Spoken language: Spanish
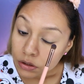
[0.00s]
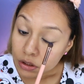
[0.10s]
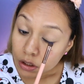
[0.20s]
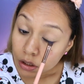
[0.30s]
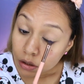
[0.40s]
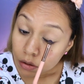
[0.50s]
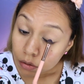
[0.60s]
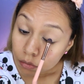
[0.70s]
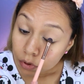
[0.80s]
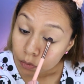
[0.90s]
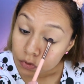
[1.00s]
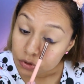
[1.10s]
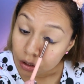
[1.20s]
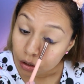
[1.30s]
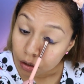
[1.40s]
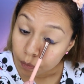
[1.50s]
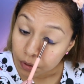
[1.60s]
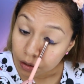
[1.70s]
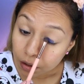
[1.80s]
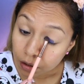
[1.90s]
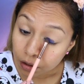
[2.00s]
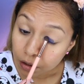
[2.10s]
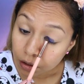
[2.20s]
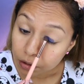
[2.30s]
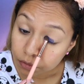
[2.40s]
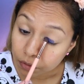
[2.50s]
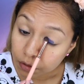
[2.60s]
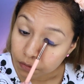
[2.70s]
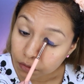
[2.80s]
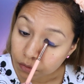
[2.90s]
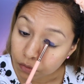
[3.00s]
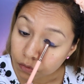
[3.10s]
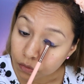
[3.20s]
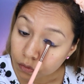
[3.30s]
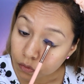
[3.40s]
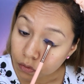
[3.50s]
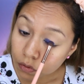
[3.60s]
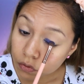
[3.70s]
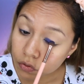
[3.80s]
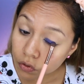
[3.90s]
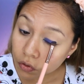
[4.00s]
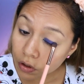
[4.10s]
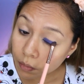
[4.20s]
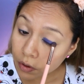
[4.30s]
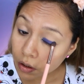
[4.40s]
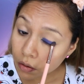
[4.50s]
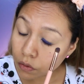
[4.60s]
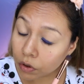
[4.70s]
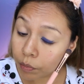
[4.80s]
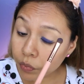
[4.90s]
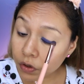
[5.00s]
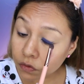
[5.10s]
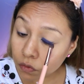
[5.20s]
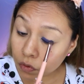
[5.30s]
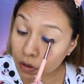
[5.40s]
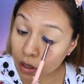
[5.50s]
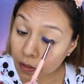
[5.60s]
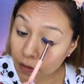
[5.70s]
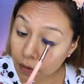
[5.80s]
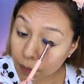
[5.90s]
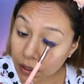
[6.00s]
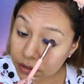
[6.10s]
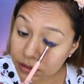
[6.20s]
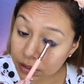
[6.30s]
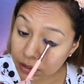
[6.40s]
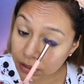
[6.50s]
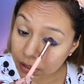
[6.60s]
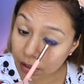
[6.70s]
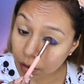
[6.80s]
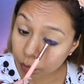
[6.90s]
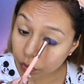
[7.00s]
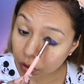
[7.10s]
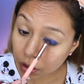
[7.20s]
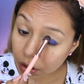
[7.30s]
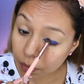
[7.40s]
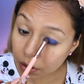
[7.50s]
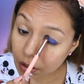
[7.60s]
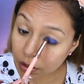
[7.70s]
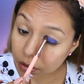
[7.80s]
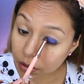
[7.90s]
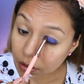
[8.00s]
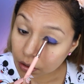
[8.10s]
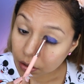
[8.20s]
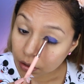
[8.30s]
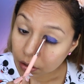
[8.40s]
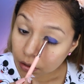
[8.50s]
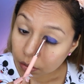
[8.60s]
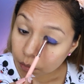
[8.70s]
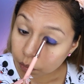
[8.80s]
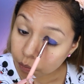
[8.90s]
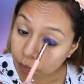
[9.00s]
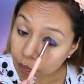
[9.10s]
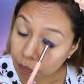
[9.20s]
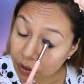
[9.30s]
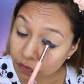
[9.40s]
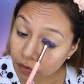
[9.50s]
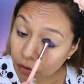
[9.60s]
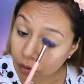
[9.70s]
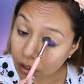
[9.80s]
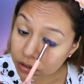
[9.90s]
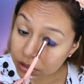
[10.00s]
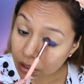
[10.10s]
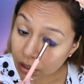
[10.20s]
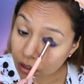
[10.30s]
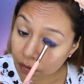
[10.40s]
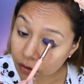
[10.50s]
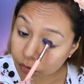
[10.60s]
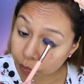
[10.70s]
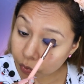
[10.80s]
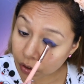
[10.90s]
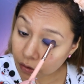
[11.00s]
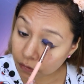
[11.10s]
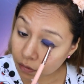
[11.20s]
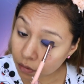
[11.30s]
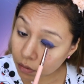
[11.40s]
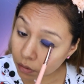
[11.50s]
Así que vamos a aplicarla a toquecitos. Yo todavía no he puesto nada de base ni nada porque la verdad prefiero hacerla después.